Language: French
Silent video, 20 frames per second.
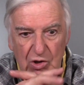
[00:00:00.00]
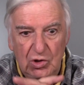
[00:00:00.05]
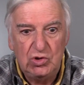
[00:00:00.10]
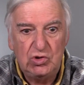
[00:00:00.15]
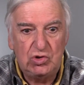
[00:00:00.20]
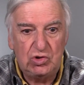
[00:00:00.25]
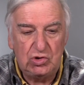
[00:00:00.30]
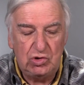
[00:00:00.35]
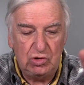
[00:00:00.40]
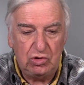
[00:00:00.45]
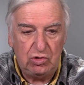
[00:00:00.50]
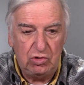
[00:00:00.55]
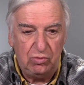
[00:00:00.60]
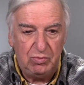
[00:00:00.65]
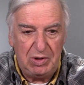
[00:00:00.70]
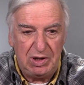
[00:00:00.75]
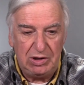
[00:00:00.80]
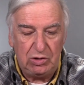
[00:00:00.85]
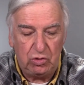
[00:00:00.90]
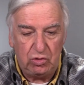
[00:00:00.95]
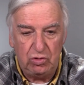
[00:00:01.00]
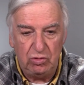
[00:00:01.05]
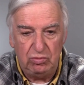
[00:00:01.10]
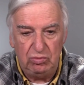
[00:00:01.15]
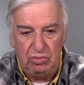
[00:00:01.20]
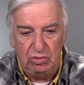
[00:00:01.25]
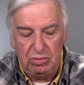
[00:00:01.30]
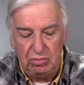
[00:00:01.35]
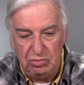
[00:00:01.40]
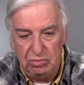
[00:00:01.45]
Succube
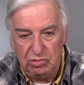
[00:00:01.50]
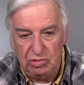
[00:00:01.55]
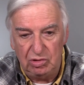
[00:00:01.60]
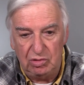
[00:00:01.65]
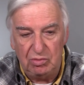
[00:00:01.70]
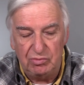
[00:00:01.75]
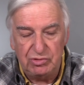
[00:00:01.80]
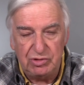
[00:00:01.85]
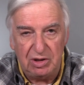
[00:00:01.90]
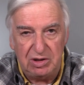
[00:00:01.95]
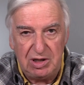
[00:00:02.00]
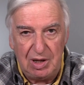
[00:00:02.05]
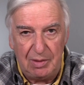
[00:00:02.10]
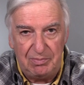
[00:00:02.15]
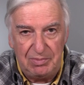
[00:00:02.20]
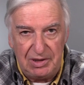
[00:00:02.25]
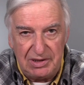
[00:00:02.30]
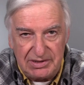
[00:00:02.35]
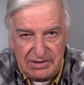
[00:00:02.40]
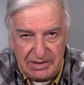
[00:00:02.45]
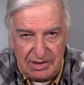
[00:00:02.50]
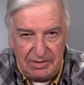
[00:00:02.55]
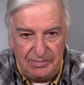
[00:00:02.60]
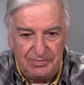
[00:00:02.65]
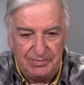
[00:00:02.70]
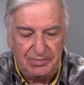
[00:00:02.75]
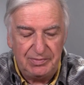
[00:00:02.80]
incube, c'est comme ça qu'ils appelait ça.